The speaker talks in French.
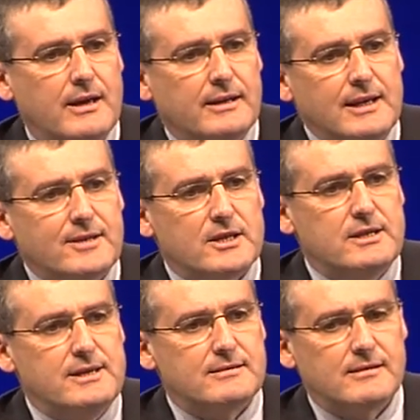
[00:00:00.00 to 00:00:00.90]
qu'il
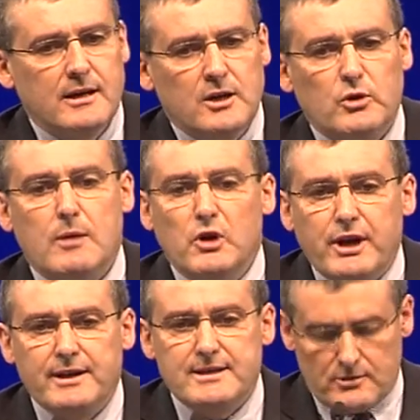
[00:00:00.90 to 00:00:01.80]
s'agisse de la
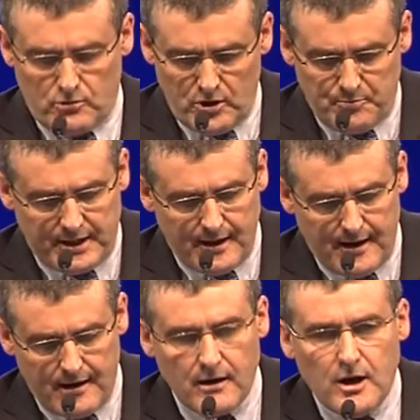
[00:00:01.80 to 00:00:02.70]
modernisation de
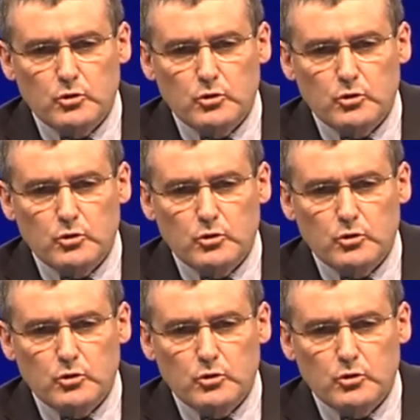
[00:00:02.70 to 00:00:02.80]
l'hôpital,